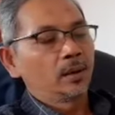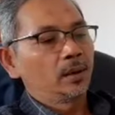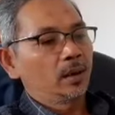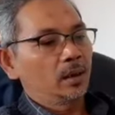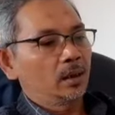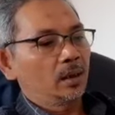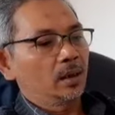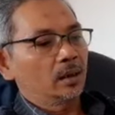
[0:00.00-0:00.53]

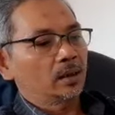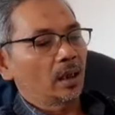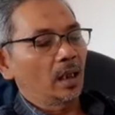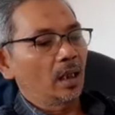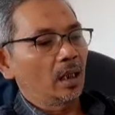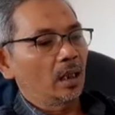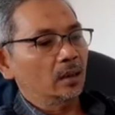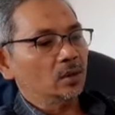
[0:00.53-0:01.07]
Nih,
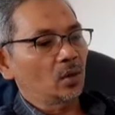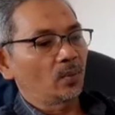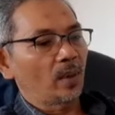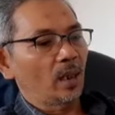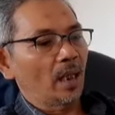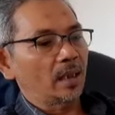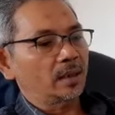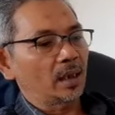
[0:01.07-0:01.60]
saya
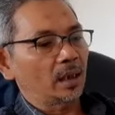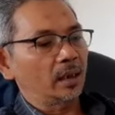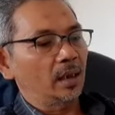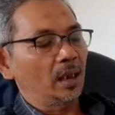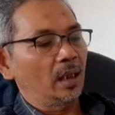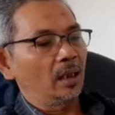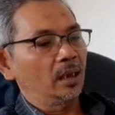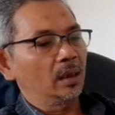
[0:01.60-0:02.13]
coba lacak
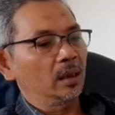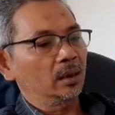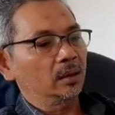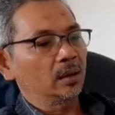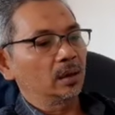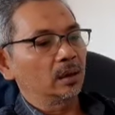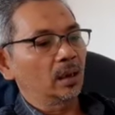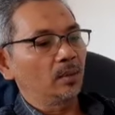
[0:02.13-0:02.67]
ya eh,
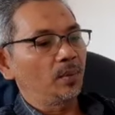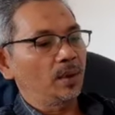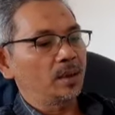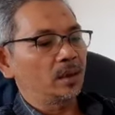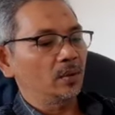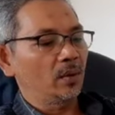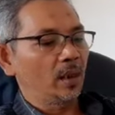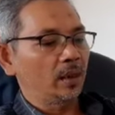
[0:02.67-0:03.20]
tentang
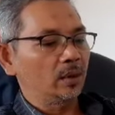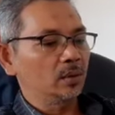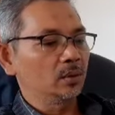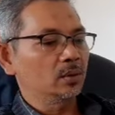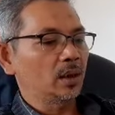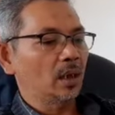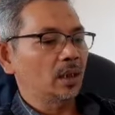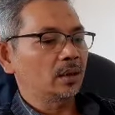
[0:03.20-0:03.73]
peristiwa
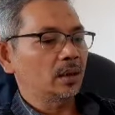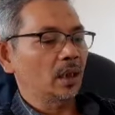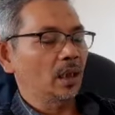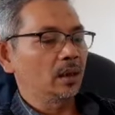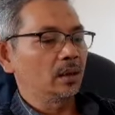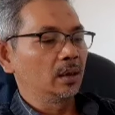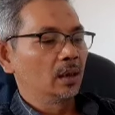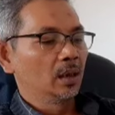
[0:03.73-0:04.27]
itu.
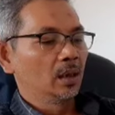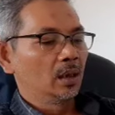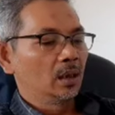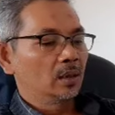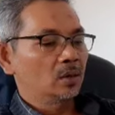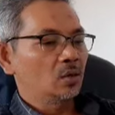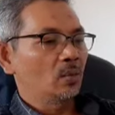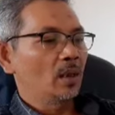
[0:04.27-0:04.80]
Jangan-jangan
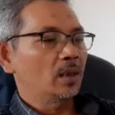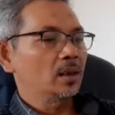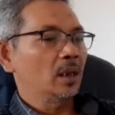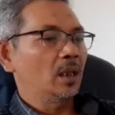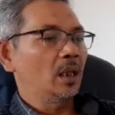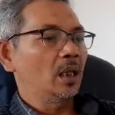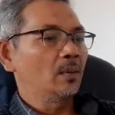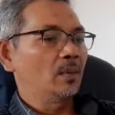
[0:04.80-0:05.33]
cuman
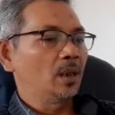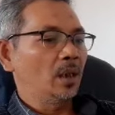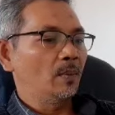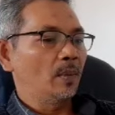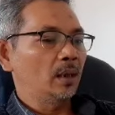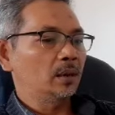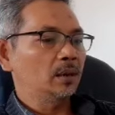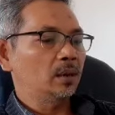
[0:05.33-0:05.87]
saya yang
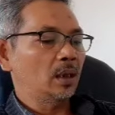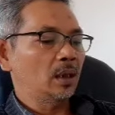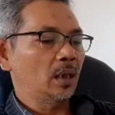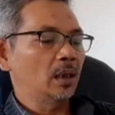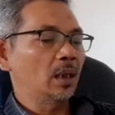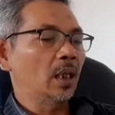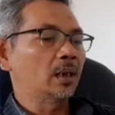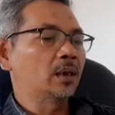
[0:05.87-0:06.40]
mendapat.
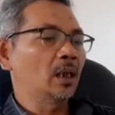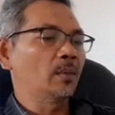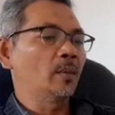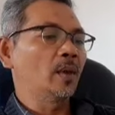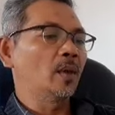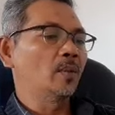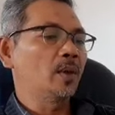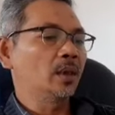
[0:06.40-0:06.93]
Ternyata ada
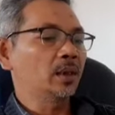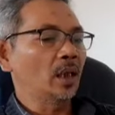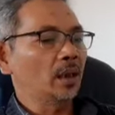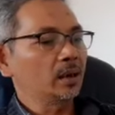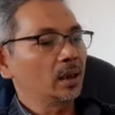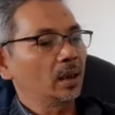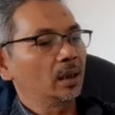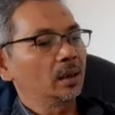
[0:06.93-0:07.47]
memang
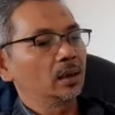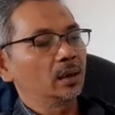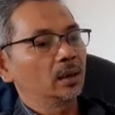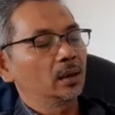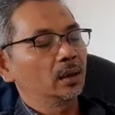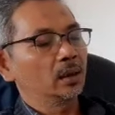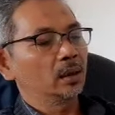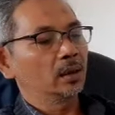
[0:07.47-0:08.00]
beritanya ini.
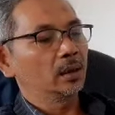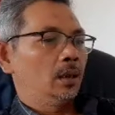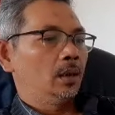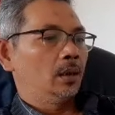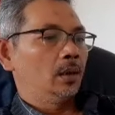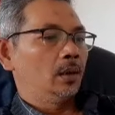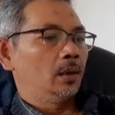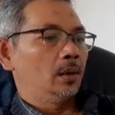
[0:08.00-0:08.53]

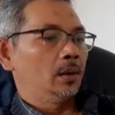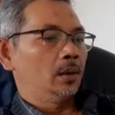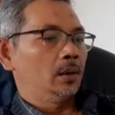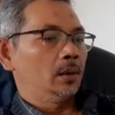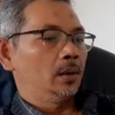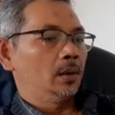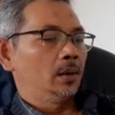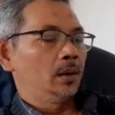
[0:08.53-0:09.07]

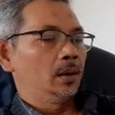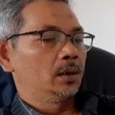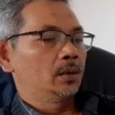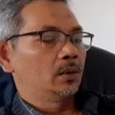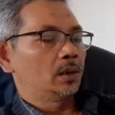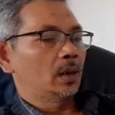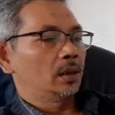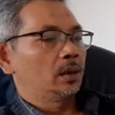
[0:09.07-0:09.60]
Ini
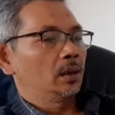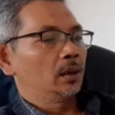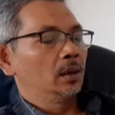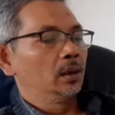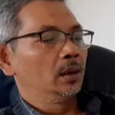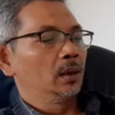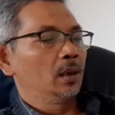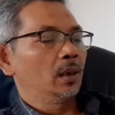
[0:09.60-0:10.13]
sudah
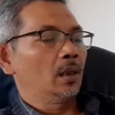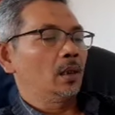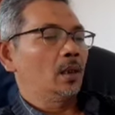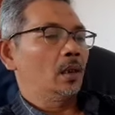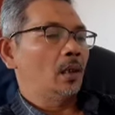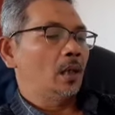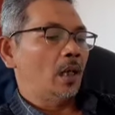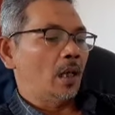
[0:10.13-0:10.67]

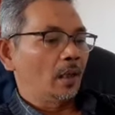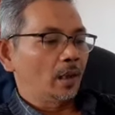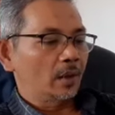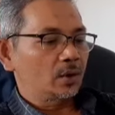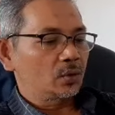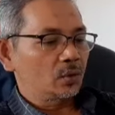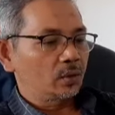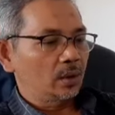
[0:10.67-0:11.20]
diangkat
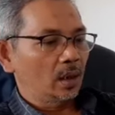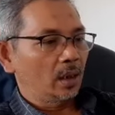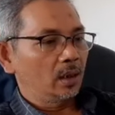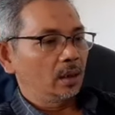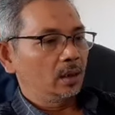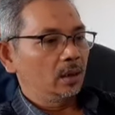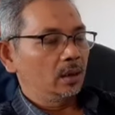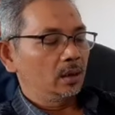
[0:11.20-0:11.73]
juga
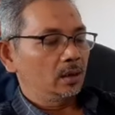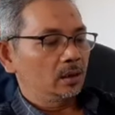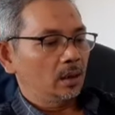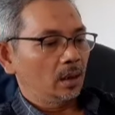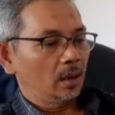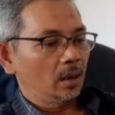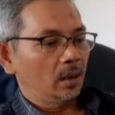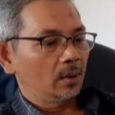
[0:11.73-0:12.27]
ini
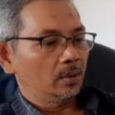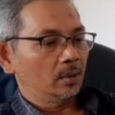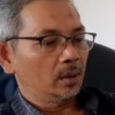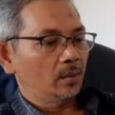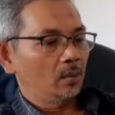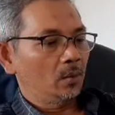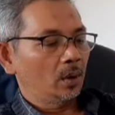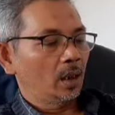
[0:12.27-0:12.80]
saya
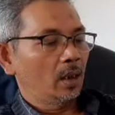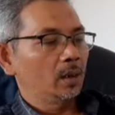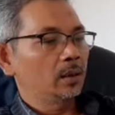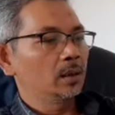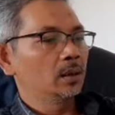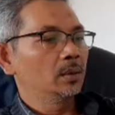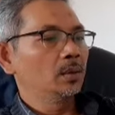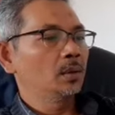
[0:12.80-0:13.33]
temukan
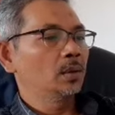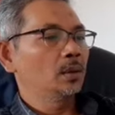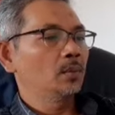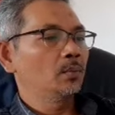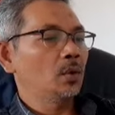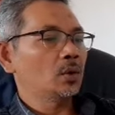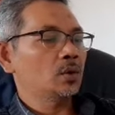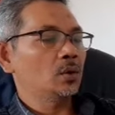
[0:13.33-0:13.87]
di
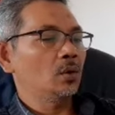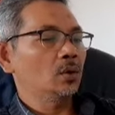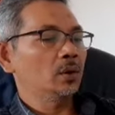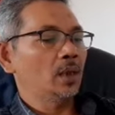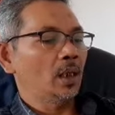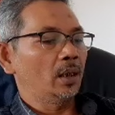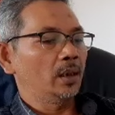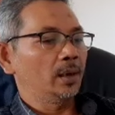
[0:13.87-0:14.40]

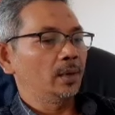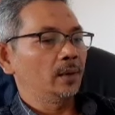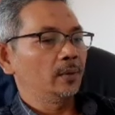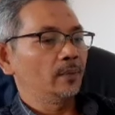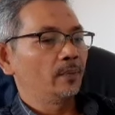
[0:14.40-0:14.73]
poskota nih.